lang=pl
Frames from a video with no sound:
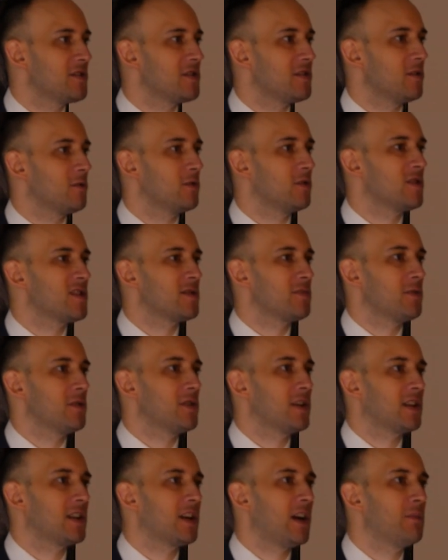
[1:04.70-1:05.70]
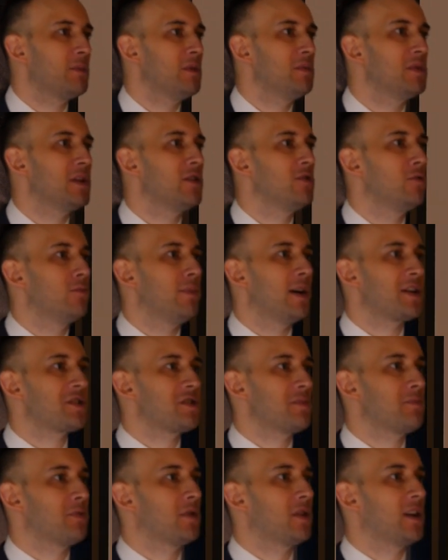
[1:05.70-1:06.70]
są gospodarkami mniej lub
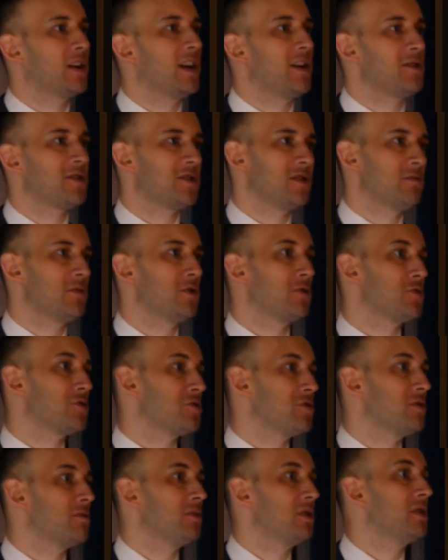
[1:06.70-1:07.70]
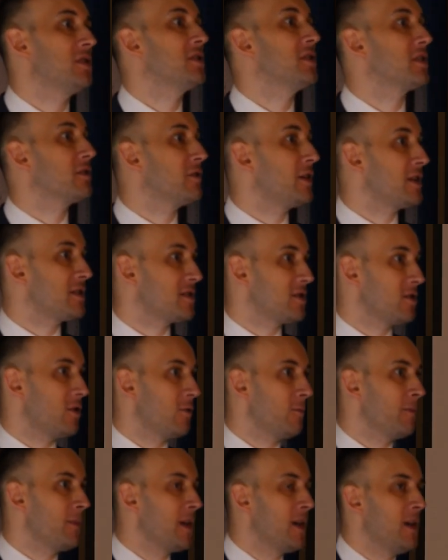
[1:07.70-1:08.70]
bardziej podlegającymi różnym
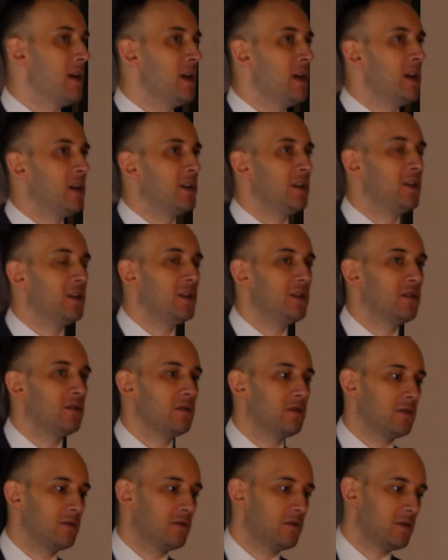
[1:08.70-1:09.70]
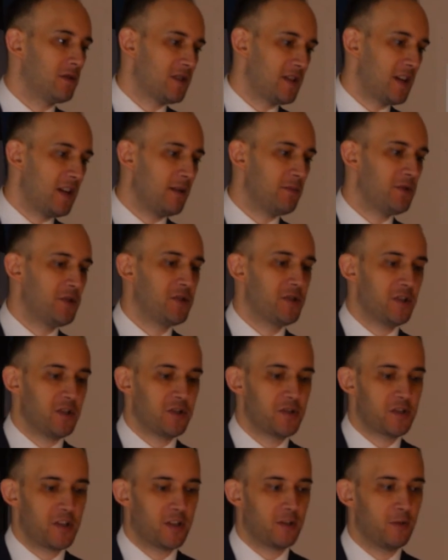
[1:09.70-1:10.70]
interwencjom i y, celem
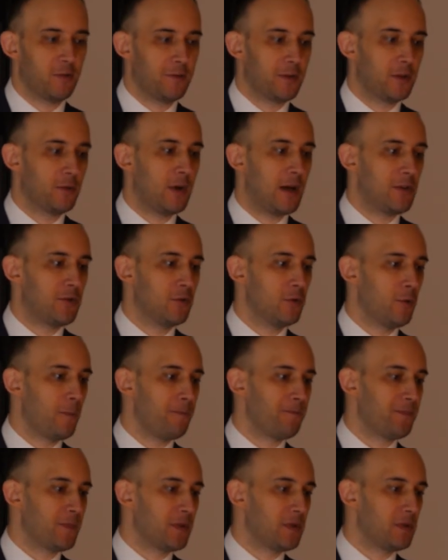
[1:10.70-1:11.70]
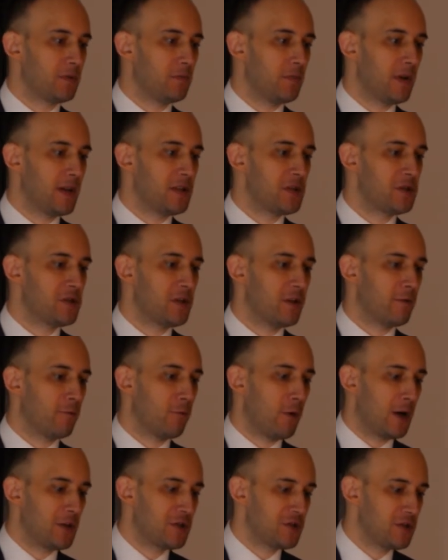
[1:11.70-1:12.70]
dzisiejszego wykładu y, będzie
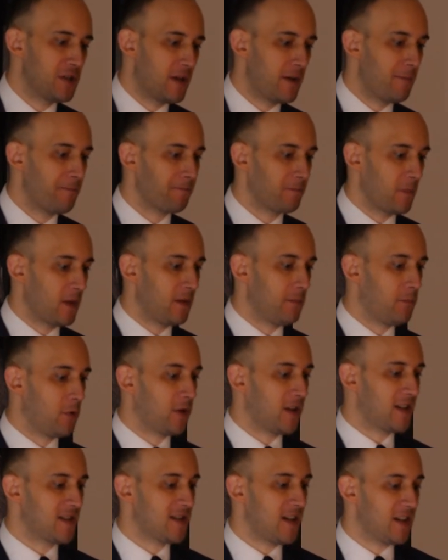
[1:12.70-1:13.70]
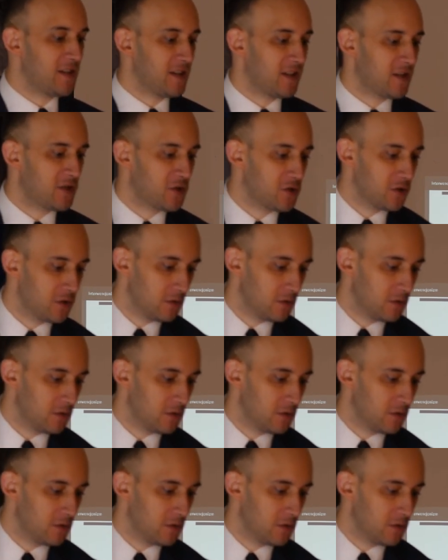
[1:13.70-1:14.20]
właśnie y, pokazanie,